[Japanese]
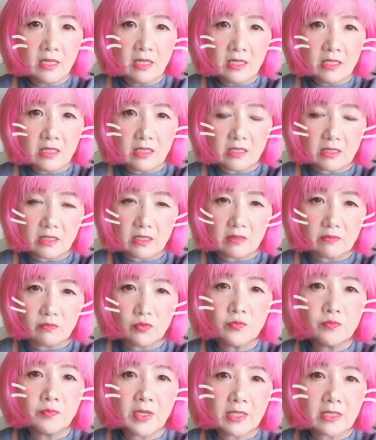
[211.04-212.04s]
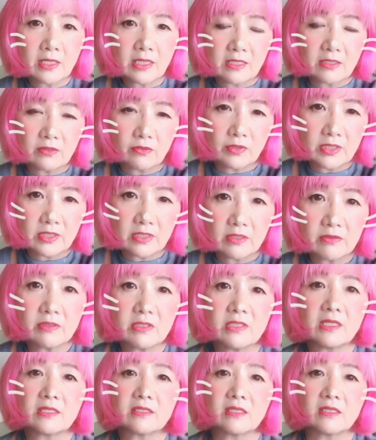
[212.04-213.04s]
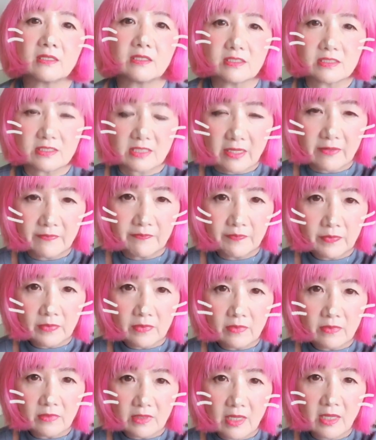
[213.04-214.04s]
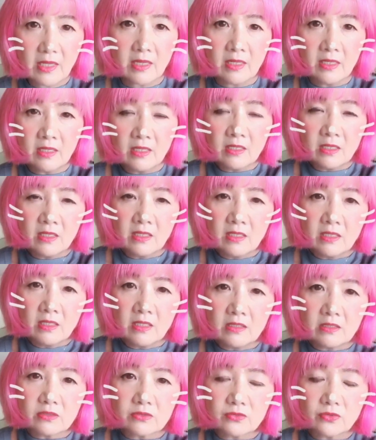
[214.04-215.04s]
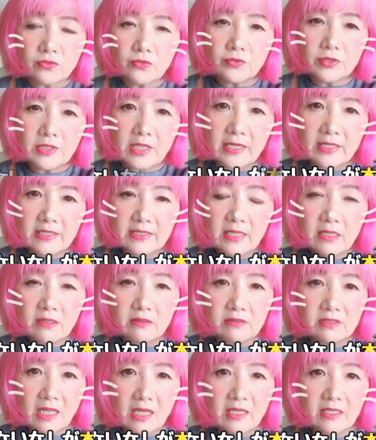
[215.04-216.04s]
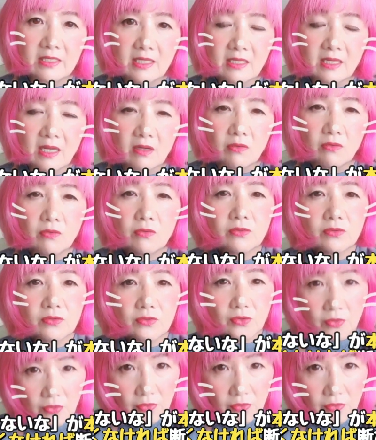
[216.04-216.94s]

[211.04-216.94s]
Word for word: えー、文面からのエネルギーだったんですね。でそのやりたくないなが本当